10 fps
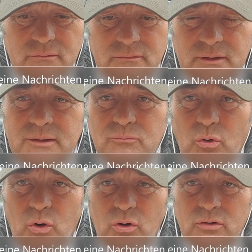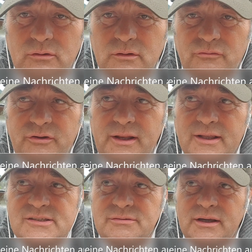jeden Morgen
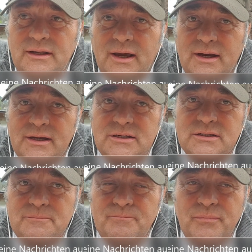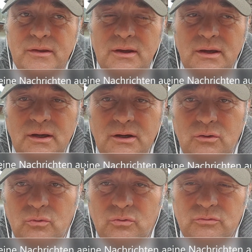WDR 2 Nachrichten
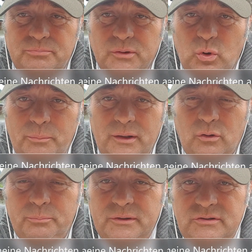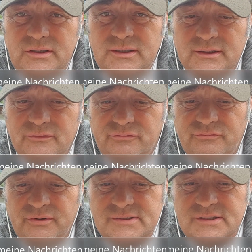und bekommen dann auch mit hier,
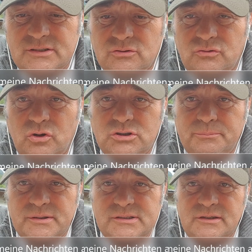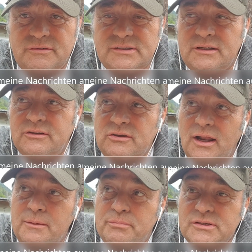was hier so in Deutschland passiert, was hier in
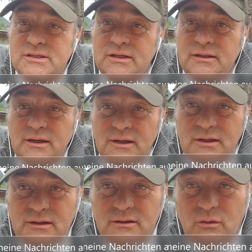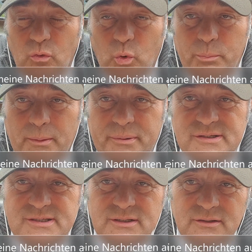Italien passiert, äh, Europa
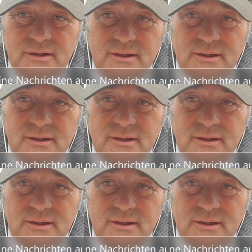passiert.